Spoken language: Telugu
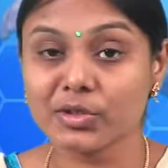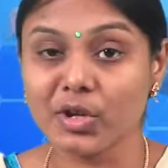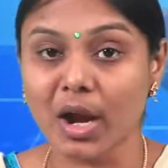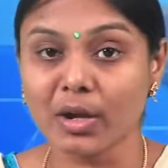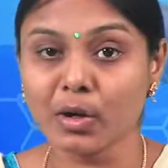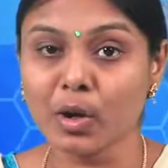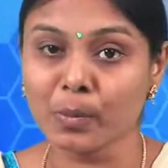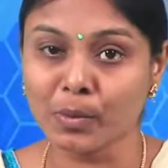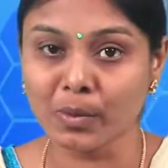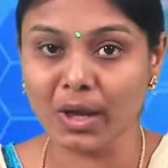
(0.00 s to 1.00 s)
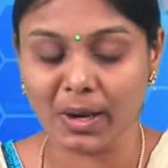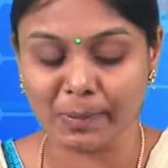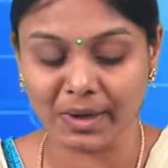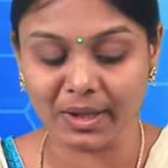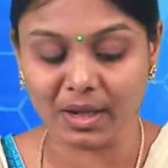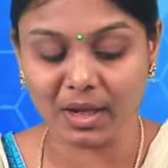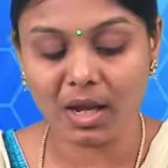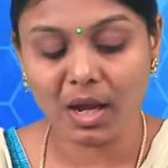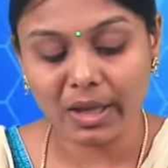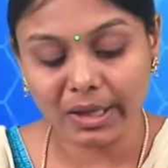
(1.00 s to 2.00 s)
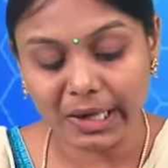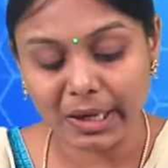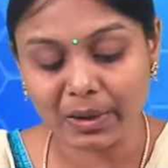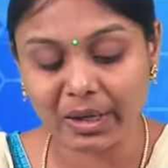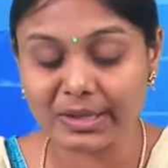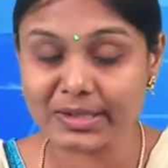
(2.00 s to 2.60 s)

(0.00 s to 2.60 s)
జాయింట్లో పుండు ఏర్పడి కీలుకి